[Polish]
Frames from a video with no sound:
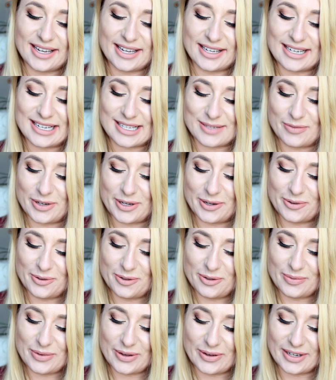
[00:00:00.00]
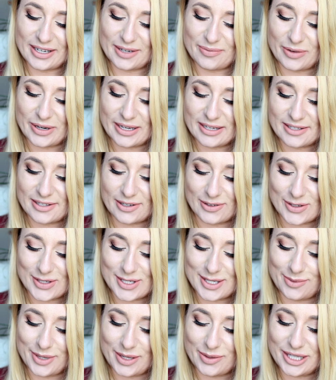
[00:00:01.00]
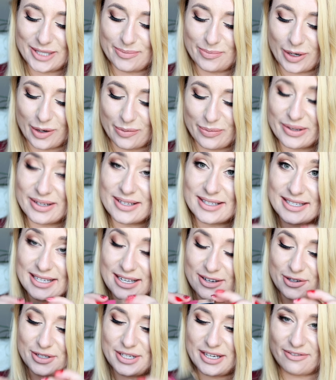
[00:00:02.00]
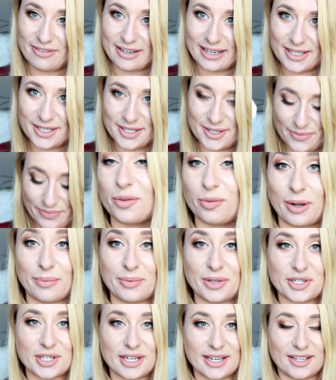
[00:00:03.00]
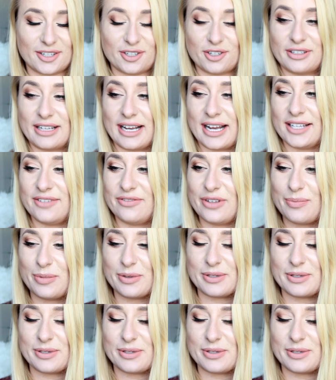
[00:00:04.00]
jedna z moich ulubionych, bo jest to Sweet Pop 09. To była pierwsza nagroda, a dwie